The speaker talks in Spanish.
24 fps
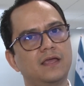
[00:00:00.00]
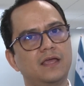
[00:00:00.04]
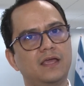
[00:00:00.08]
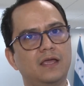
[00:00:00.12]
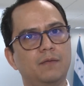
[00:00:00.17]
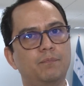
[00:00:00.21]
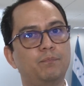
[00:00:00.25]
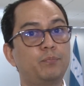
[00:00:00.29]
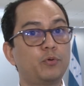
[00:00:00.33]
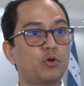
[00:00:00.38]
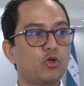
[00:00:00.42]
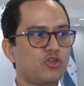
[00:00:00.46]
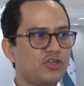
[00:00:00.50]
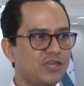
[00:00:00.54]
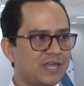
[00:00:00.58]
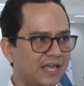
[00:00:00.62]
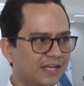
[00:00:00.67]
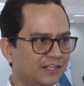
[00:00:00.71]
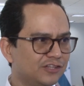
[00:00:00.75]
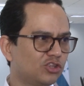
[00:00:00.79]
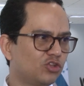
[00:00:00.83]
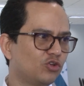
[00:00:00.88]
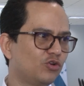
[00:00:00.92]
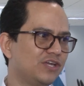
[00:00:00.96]
eh,
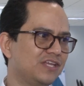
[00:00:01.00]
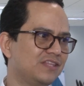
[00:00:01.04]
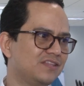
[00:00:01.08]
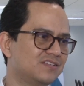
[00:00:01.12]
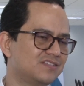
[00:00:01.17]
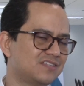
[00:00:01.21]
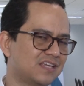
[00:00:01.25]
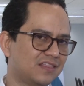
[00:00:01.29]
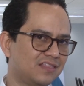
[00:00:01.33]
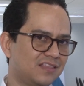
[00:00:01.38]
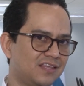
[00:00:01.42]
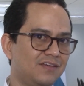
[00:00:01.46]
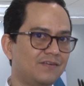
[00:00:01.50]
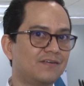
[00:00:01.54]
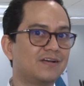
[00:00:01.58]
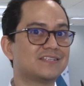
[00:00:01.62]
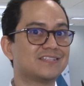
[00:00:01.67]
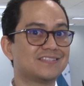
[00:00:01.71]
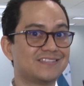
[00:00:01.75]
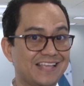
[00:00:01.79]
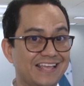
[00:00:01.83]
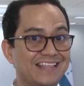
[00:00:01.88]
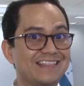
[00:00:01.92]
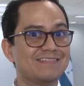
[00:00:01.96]
proyectos,
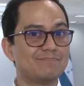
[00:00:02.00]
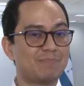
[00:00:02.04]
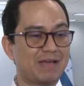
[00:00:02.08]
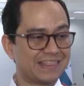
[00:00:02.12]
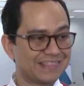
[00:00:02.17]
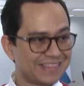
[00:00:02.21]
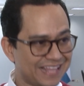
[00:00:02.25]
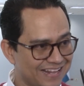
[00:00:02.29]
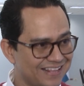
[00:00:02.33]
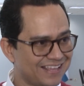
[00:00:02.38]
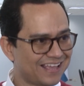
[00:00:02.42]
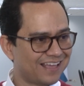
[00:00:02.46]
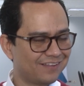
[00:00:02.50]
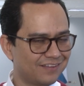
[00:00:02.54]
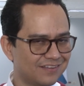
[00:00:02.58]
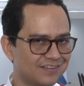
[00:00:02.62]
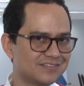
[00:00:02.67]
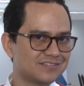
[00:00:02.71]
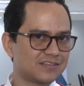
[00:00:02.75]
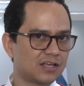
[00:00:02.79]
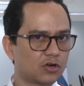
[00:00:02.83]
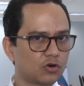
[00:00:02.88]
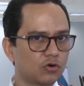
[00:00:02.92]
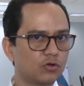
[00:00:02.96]
iniciativas en materia de
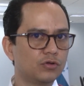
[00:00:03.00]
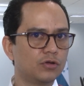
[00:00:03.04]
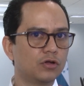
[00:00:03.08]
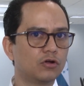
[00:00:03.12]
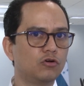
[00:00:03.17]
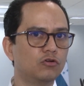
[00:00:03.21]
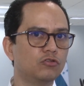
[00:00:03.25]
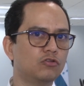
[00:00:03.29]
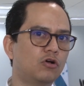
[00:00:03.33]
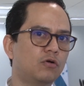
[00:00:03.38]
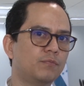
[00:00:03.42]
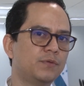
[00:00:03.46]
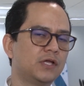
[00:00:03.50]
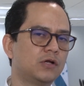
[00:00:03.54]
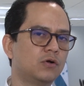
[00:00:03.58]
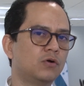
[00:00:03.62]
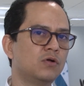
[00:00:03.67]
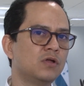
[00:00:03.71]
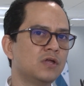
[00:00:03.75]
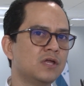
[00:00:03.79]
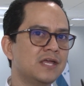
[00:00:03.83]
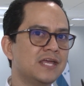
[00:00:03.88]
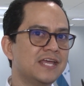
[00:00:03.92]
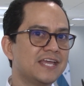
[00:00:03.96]
desarrollo
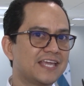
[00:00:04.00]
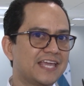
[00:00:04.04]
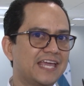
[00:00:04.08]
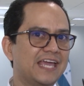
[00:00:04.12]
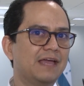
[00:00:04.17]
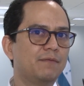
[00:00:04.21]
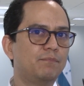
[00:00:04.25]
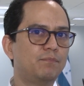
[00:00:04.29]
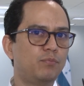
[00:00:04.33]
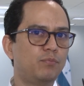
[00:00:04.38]
económico que,